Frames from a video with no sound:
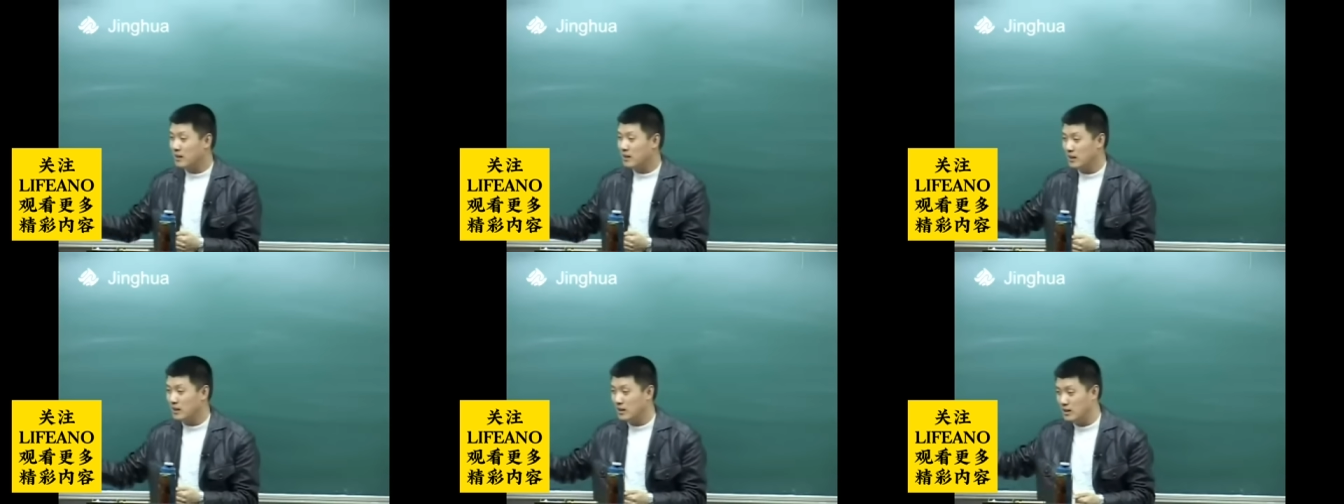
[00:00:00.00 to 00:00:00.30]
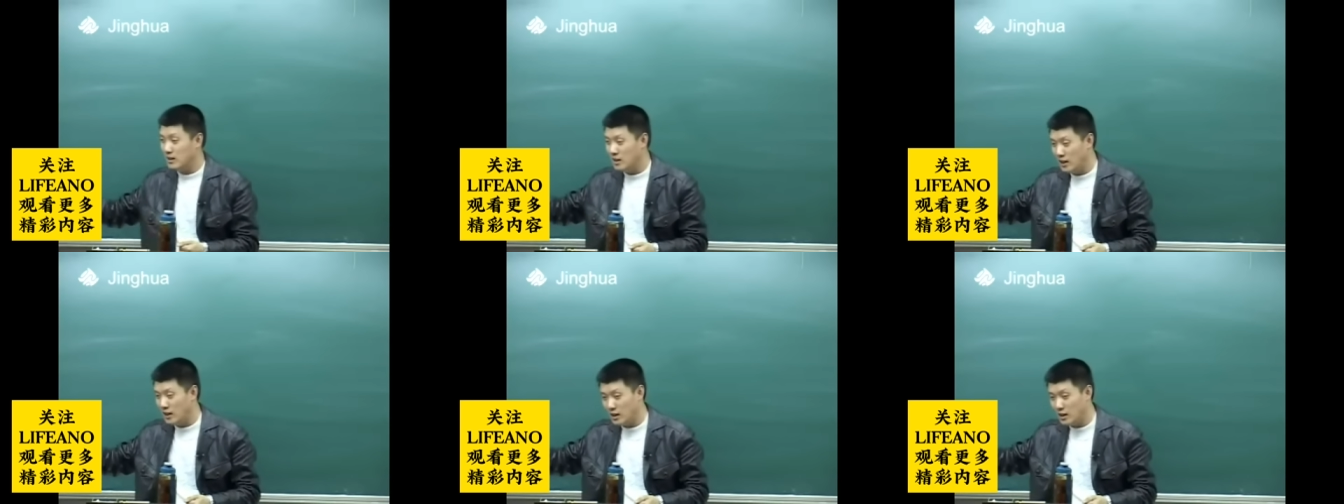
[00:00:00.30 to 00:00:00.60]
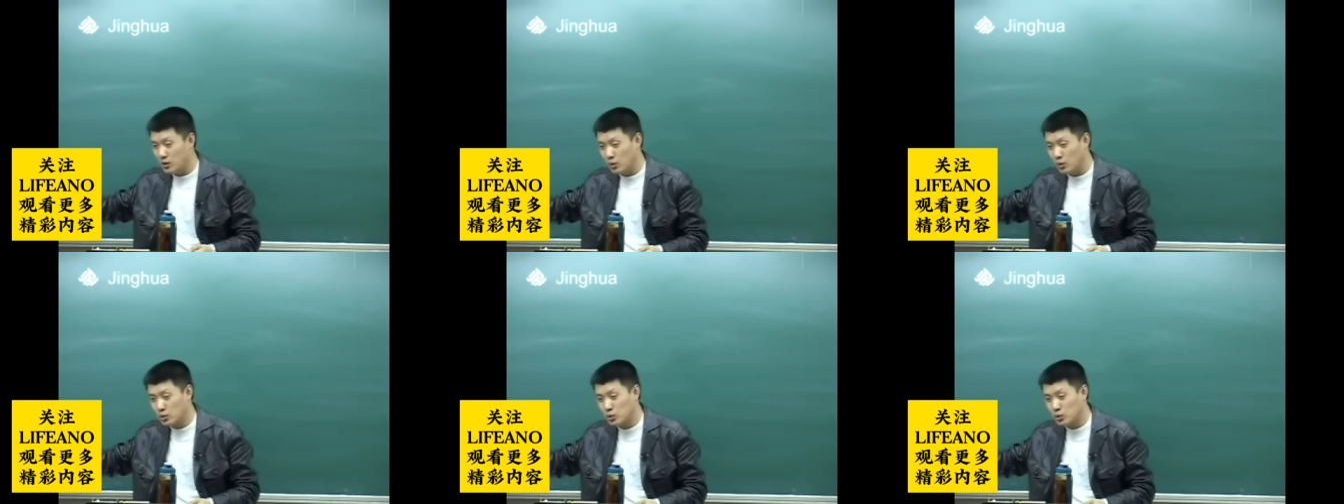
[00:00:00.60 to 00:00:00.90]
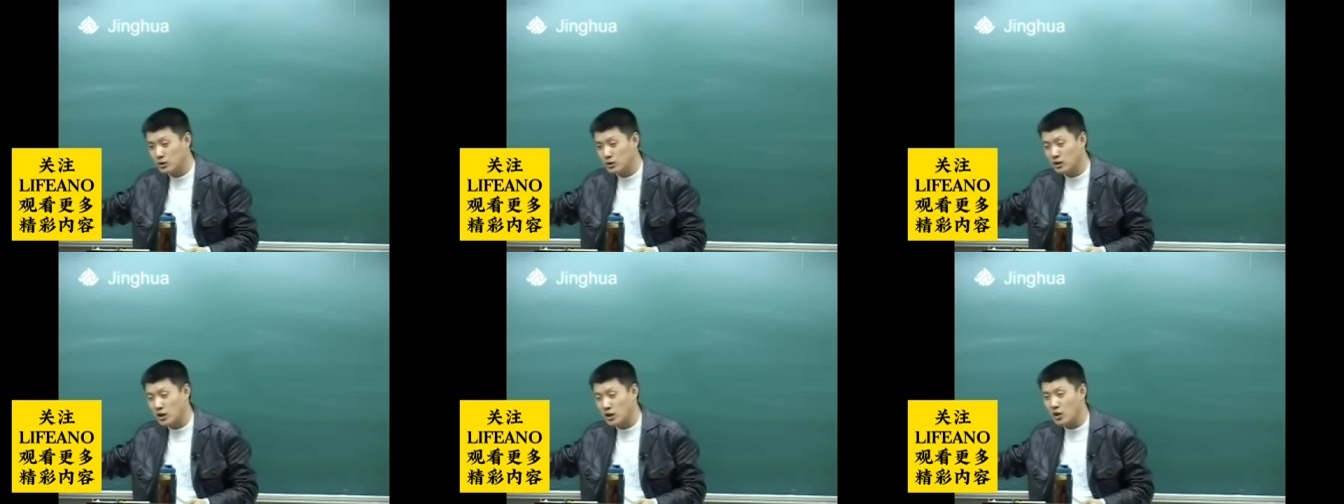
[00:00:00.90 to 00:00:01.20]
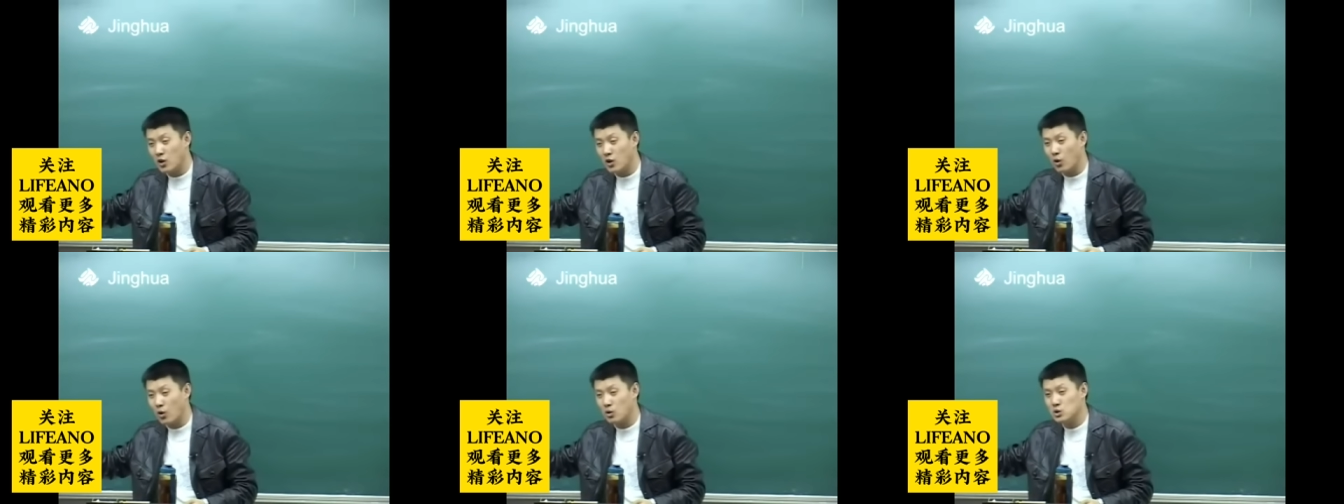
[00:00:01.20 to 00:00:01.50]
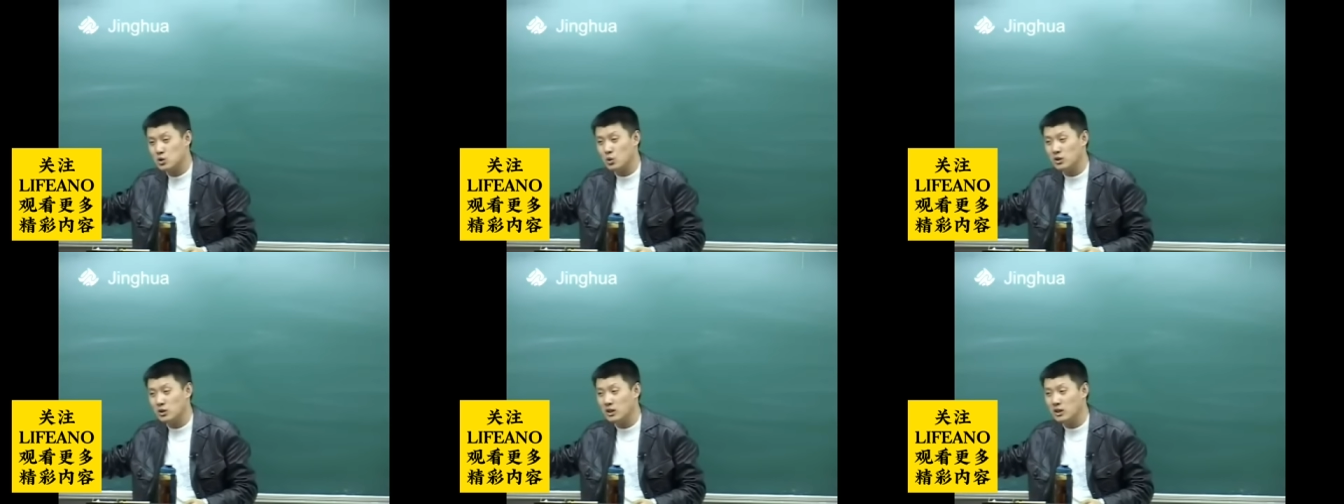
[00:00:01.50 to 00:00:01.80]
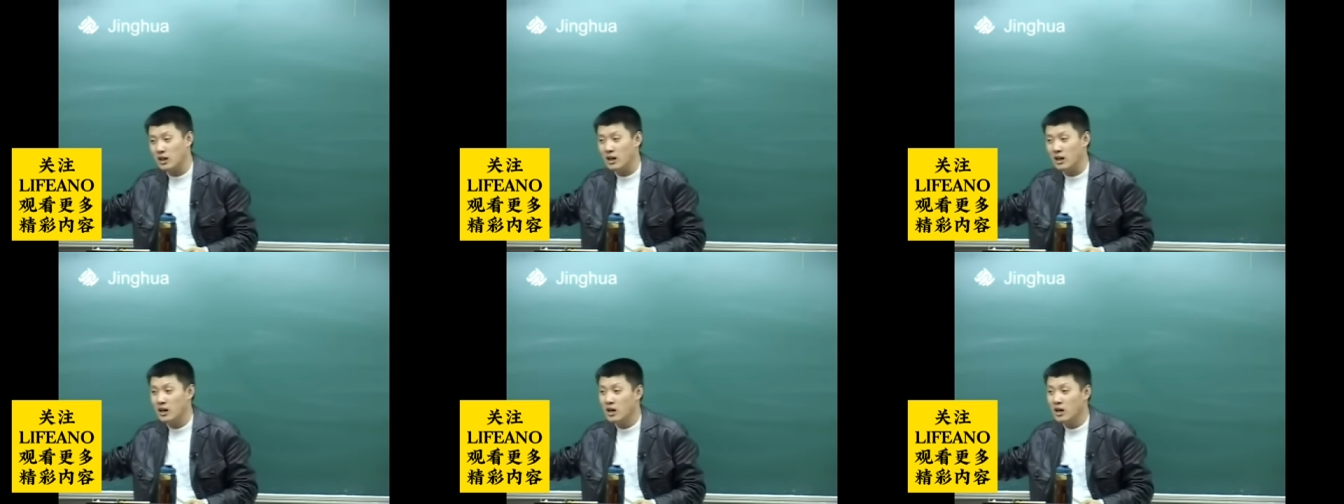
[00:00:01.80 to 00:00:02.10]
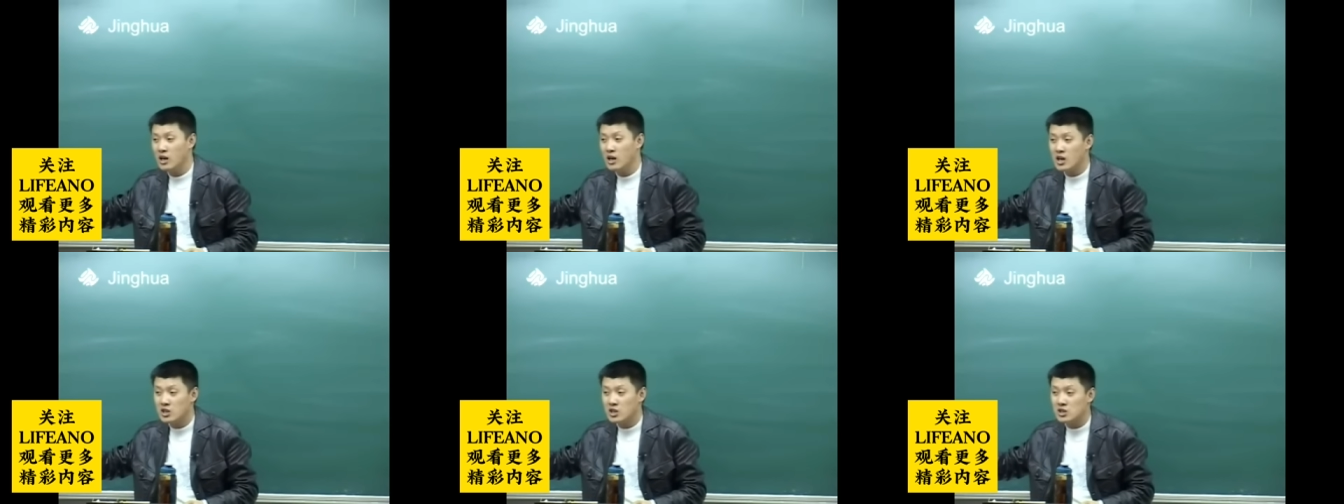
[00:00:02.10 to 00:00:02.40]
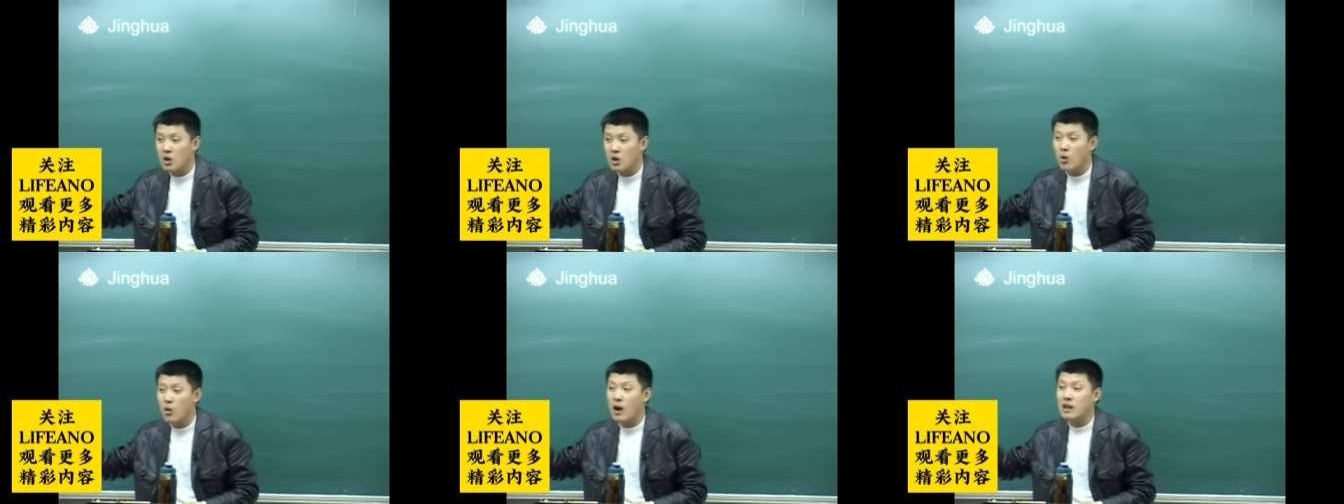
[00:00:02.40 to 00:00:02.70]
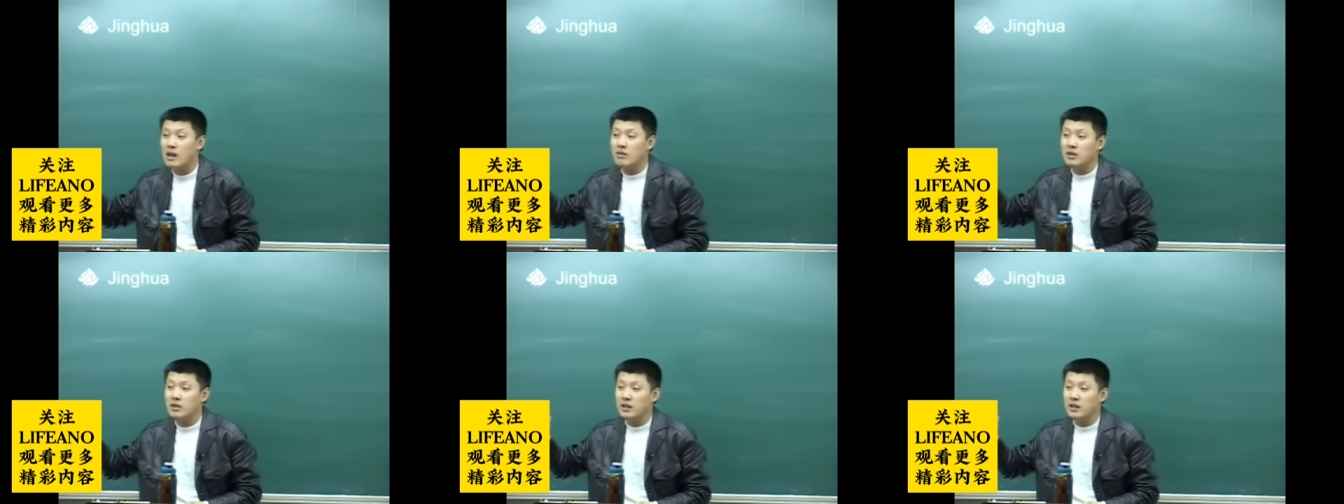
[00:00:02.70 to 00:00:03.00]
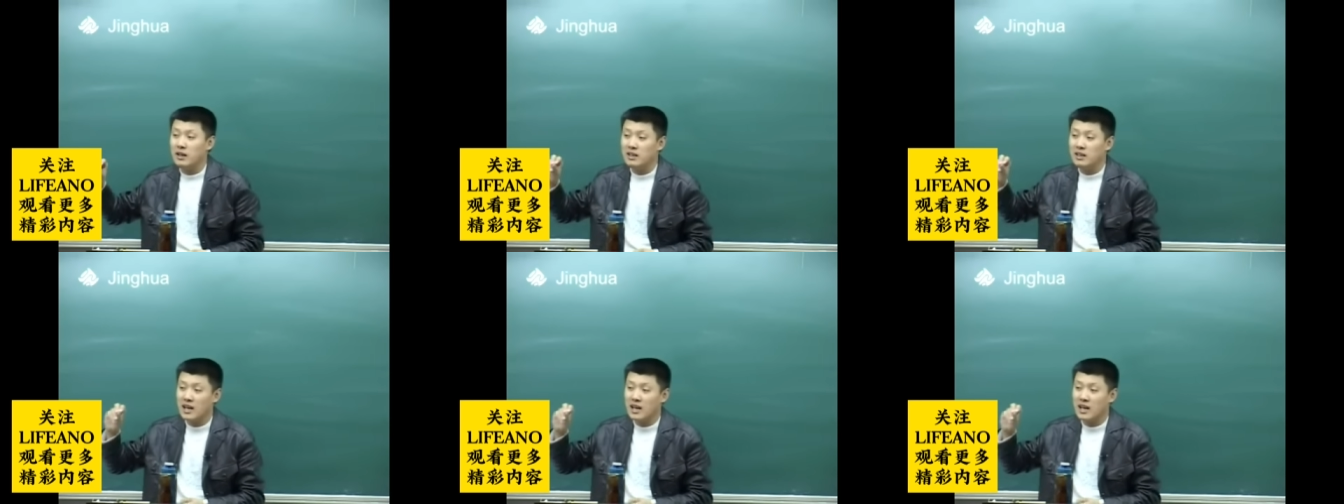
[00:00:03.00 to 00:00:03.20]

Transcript: 你你这个农村的人口就地消化的问题。